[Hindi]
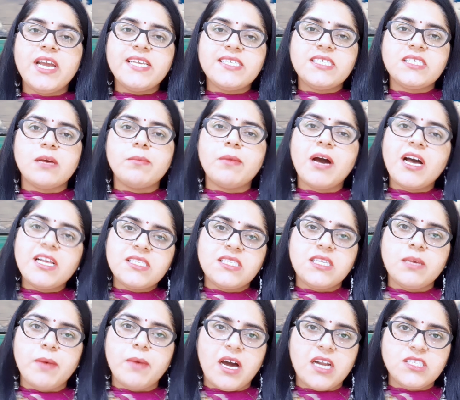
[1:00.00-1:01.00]
इस समाज
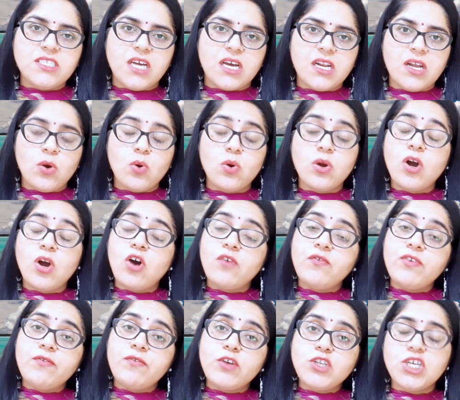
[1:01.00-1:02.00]
से बाहर जाना होगा और
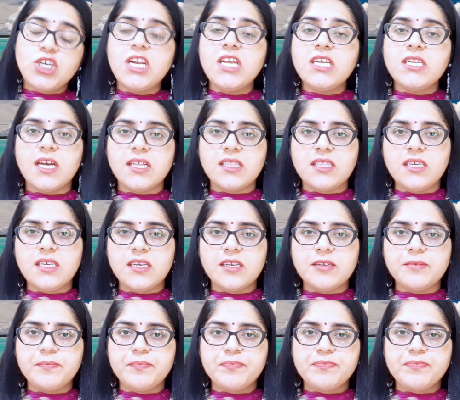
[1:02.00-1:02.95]
फिर वो चली जाती हैं